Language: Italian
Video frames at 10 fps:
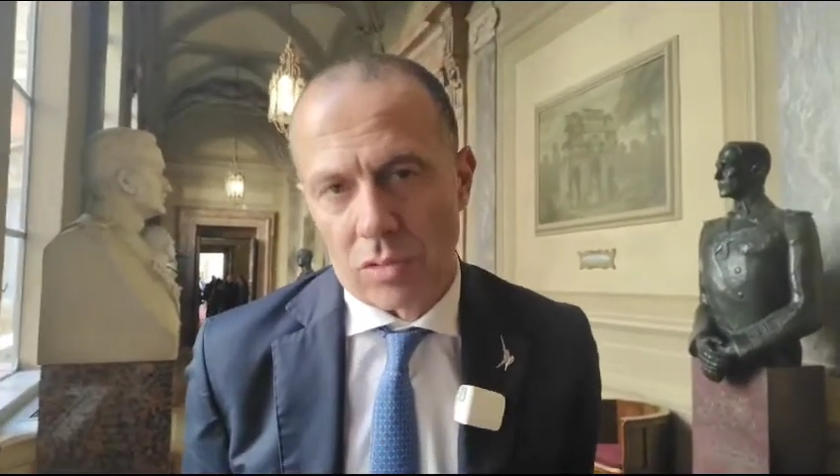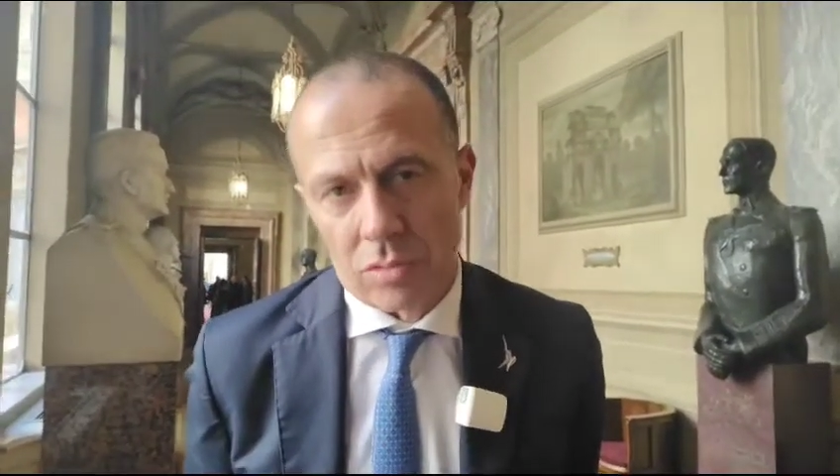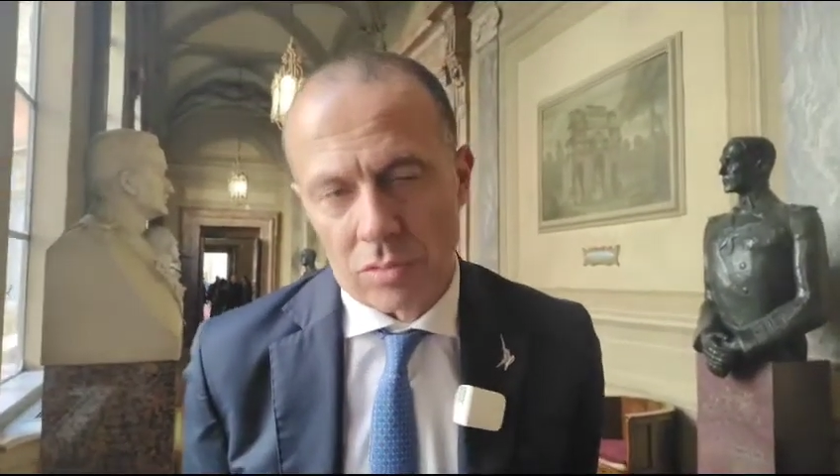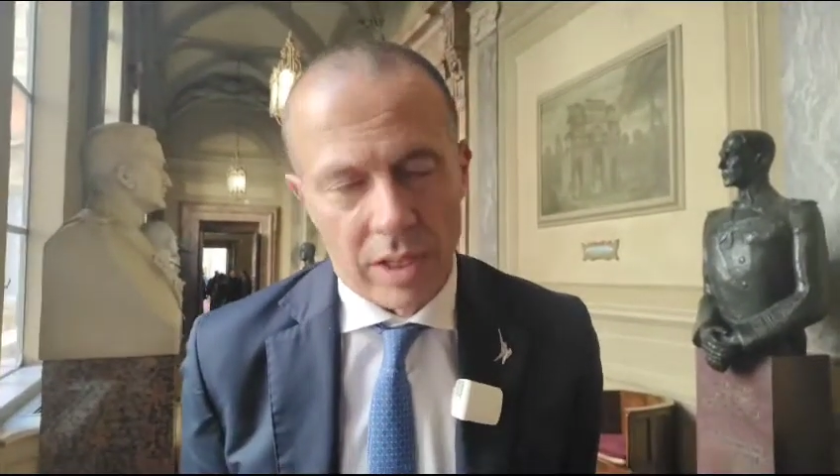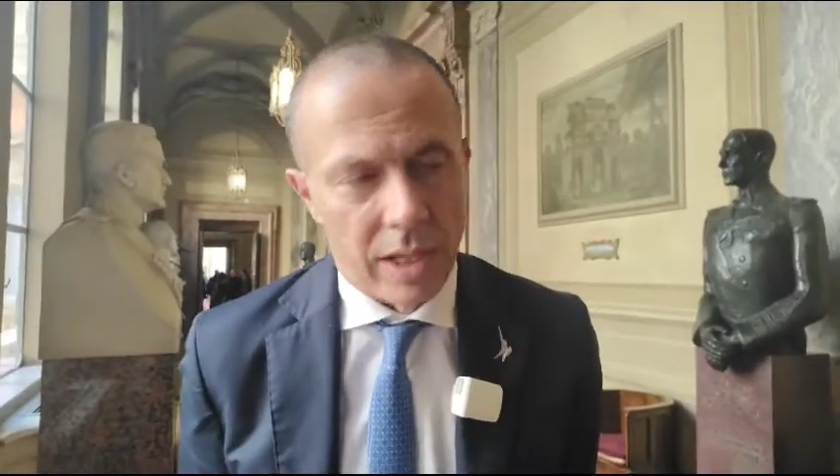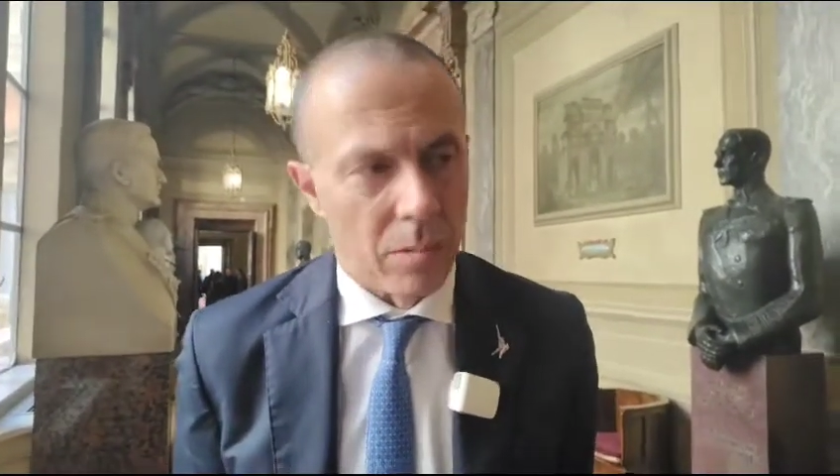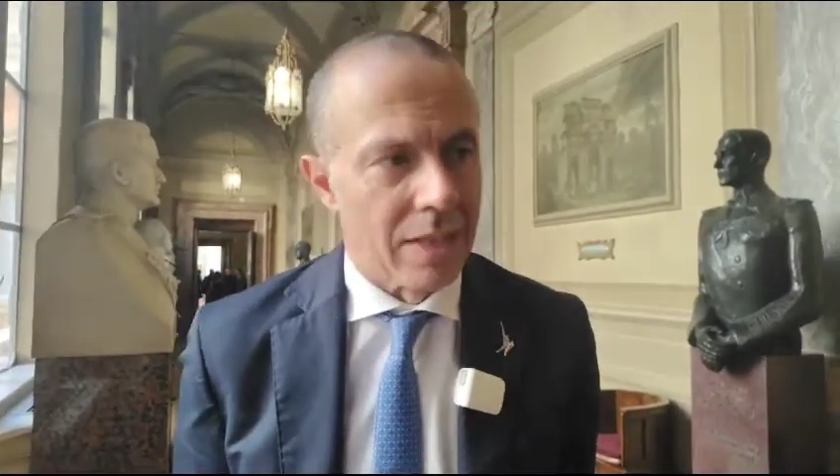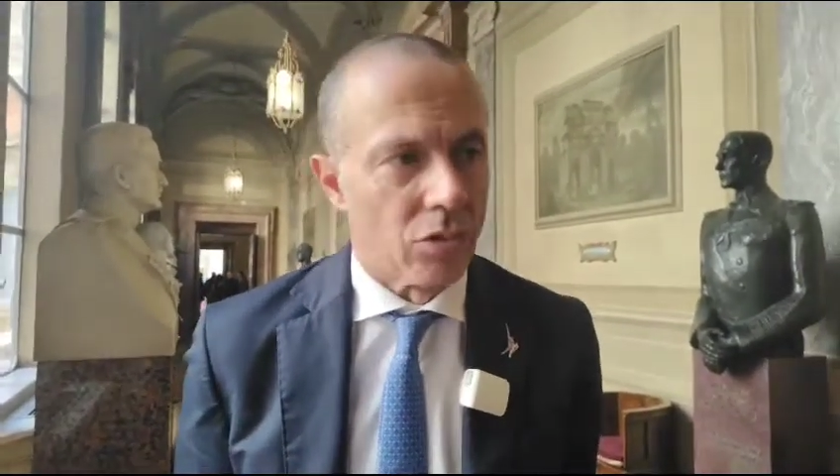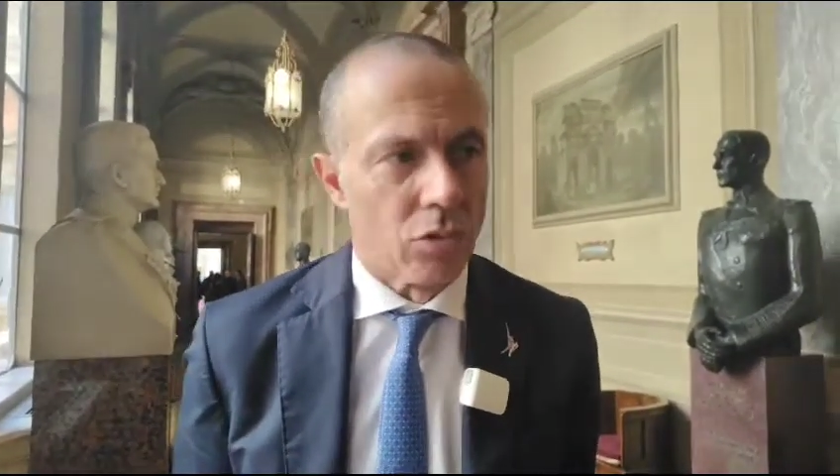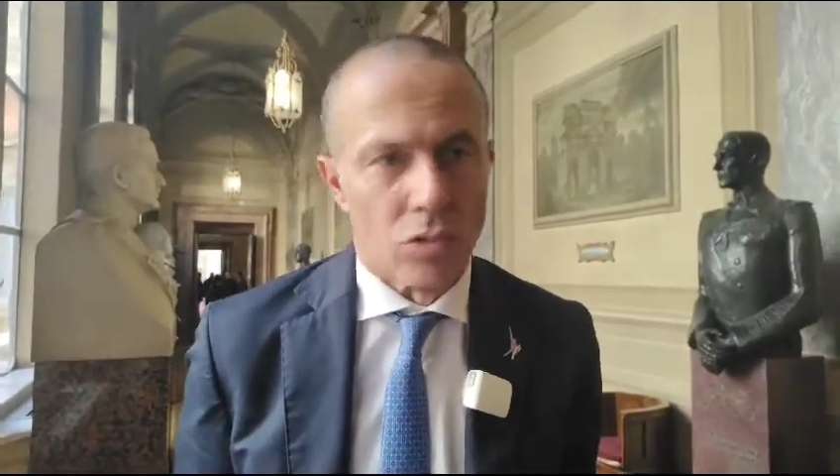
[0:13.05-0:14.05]
non era un
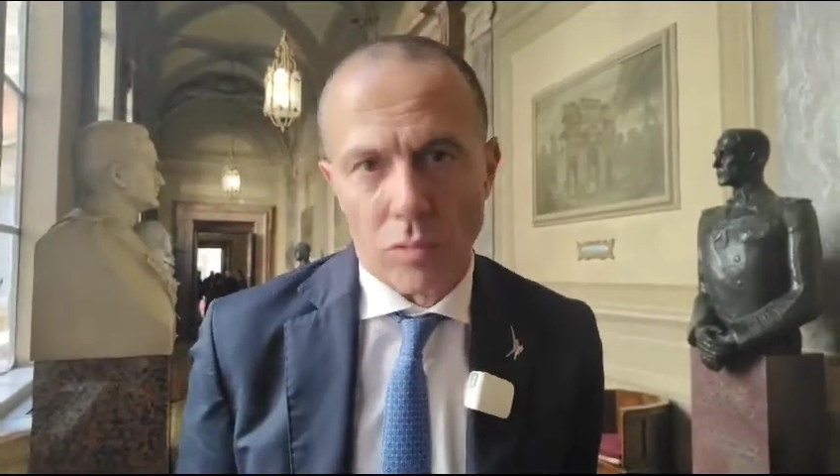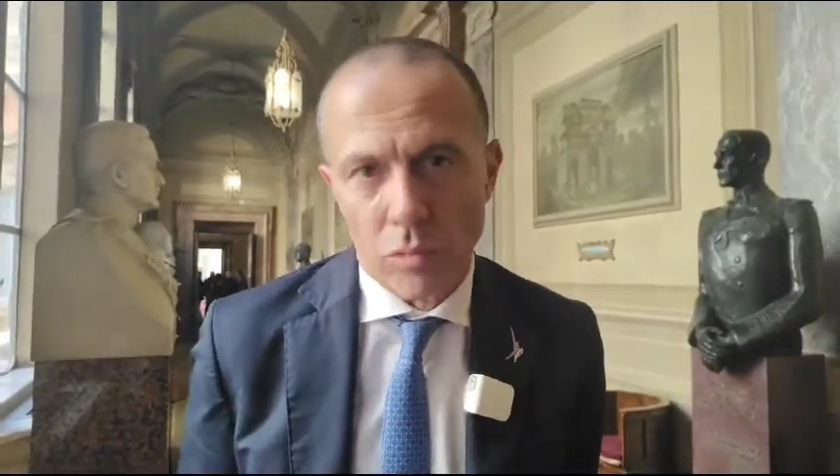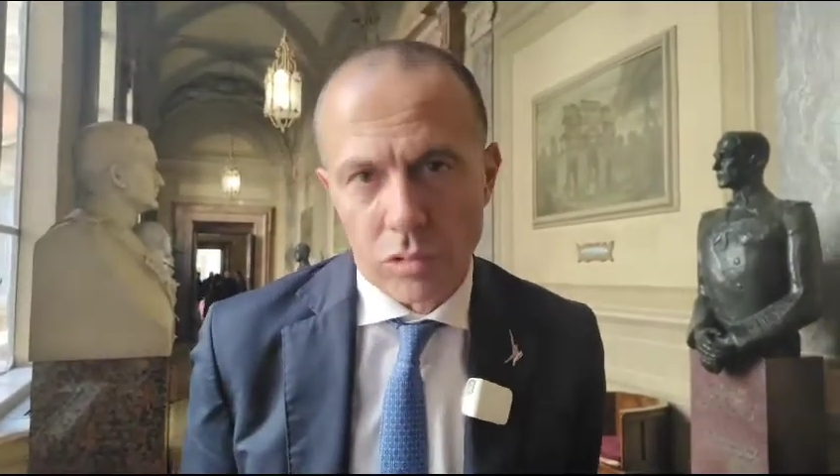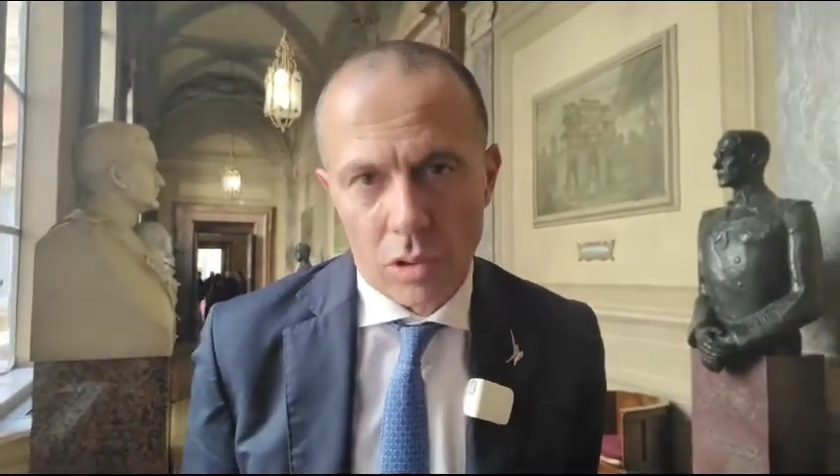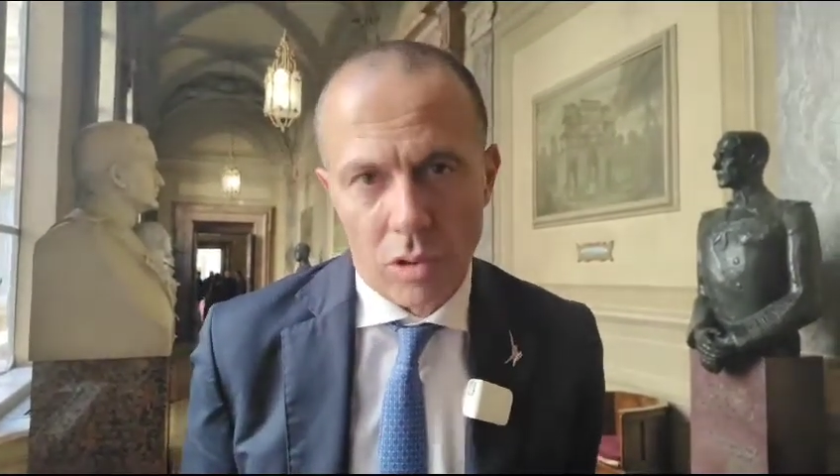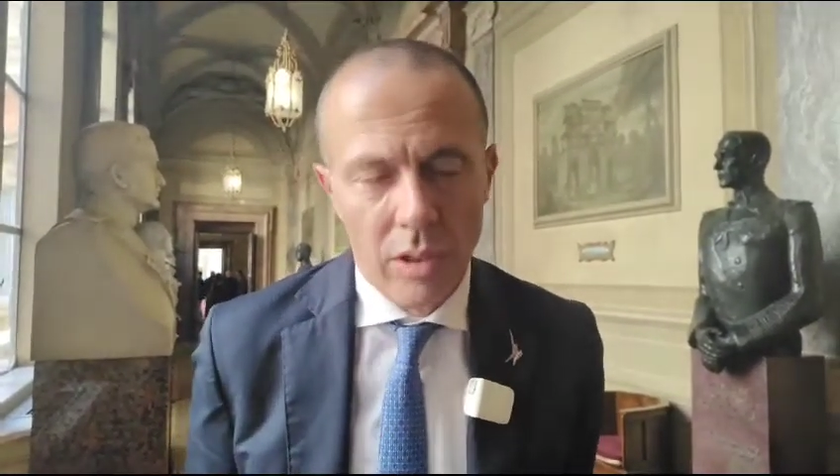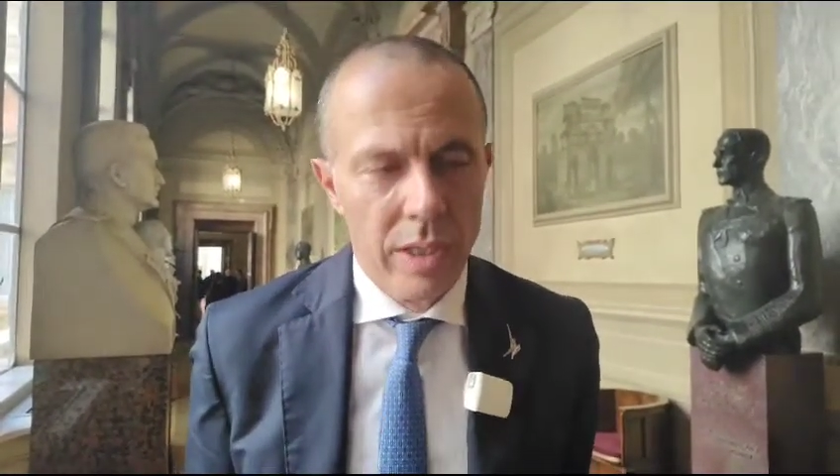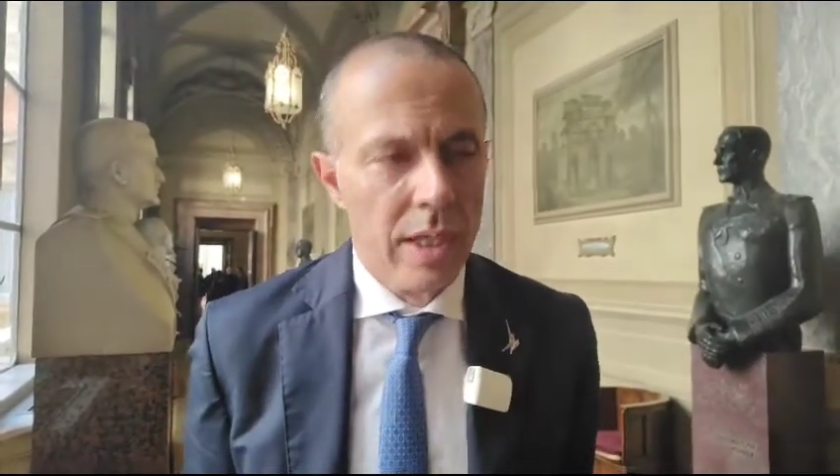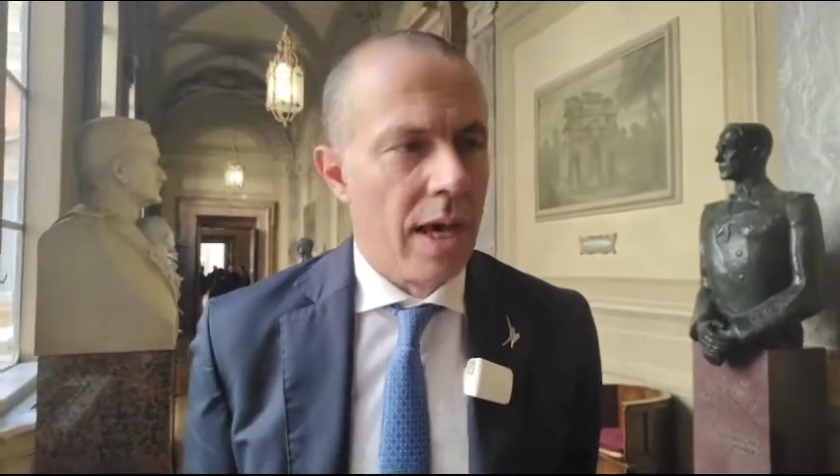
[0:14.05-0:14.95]
atto dovuto,